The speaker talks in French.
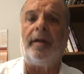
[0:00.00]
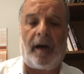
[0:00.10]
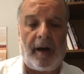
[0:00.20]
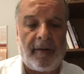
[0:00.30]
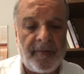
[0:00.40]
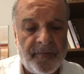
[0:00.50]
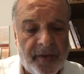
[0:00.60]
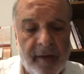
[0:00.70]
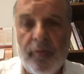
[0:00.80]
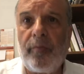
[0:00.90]

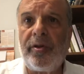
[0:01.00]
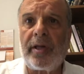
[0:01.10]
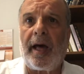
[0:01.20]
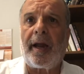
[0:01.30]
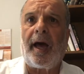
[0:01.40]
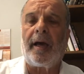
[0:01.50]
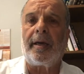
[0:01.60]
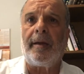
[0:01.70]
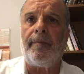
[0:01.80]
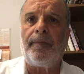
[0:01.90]
en
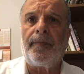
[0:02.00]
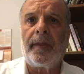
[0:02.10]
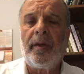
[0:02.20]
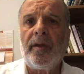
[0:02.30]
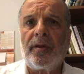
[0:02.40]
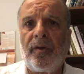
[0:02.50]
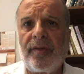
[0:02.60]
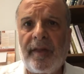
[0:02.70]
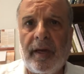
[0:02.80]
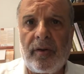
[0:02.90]
hagim.
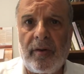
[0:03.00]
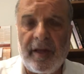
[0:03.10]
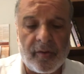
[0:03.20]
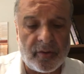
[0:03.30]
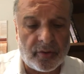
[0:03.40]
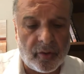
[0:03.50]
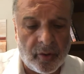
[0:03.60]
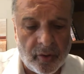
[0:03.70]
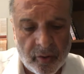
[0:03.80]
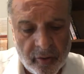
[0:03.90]
Concernant les
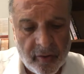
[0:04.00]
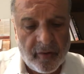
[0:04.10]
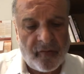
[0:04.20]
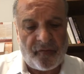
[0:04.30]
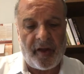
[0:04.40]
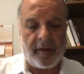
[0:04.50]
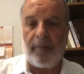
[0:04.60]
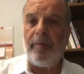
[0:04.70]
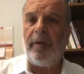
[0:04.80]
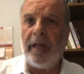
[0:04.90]
autres fêtes
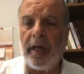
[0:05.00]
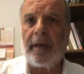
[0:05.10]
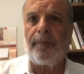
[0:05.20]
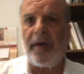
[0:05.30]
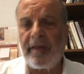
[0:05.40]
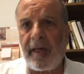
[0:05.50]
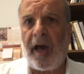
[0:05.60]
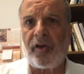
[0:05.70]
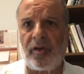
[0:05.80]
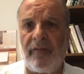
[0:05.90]
bibliques,
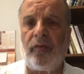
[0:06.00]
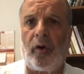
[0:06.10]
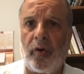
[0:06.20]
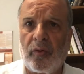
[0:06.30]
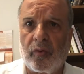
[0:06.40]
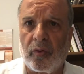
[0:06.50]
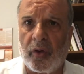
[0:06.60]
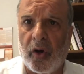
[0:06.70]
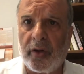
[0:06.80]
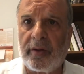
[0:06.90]
Pesach, Shavuot,
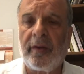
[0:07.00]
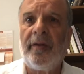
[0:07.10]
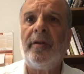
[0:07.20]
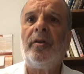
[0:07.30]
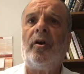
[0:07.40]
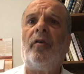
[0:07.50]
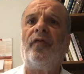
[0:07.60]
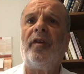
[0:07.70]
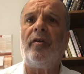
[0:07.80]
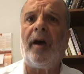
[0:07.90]
Sukkot, on
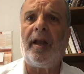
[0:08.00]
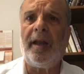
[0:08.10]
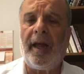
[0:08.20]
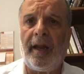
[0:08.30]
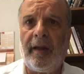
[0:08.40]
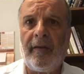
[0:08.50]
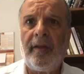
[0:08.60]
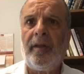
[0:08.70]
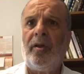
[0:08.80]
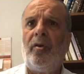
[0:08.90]
fait le Hallel.
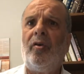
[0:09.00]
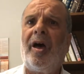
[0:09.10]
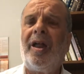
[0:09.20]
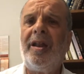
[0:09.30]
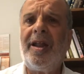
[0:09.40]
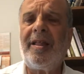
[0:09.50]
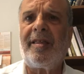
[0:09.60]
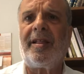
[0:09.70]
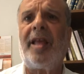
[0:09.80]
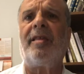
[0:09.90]
Le Hallel,
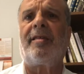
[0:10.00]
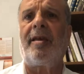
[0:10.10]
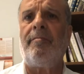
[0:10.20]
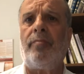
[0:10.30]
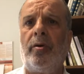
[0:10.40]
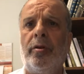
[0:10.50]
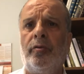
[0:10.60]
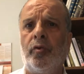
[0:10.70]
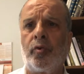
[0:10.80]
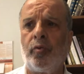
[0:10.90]
c'est un symbole
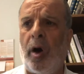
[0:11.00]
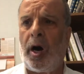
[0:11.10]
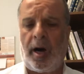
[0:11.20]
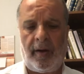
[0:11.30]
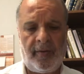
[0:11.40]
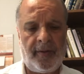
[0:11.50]
de joie.